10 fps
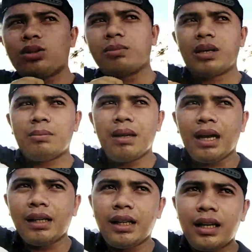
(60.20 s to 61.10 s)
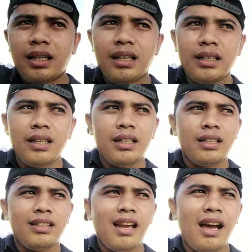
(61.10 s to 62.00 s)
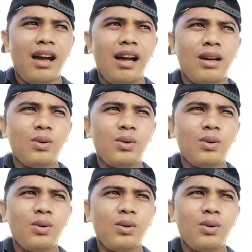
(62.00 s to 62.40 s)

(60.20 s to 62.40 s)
itong mga vlogger na ah,